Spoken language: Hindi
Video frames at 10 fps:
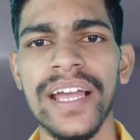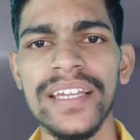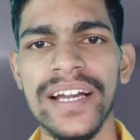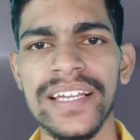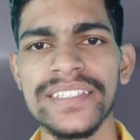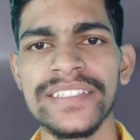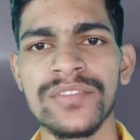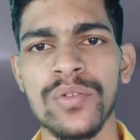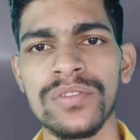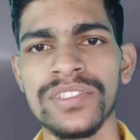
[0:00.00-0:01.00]
ड्राई आइस
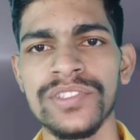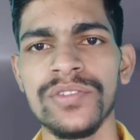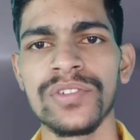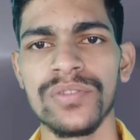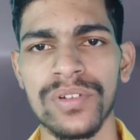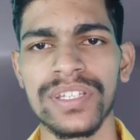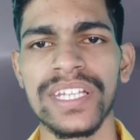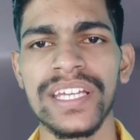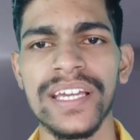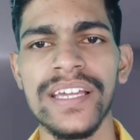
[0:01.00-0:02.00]
ठोस सी
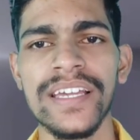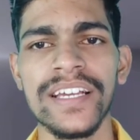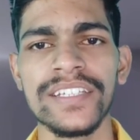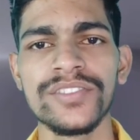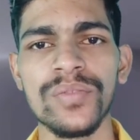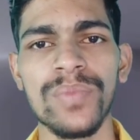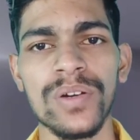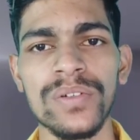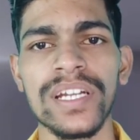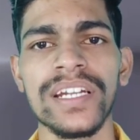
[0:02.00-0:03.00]
होती है जो
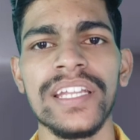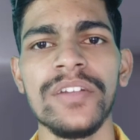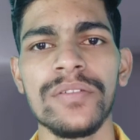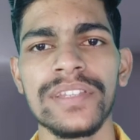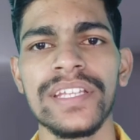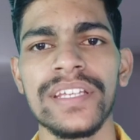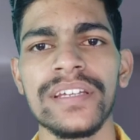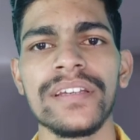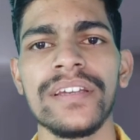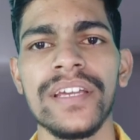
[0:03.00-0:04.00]
बहुत ठंडी होती है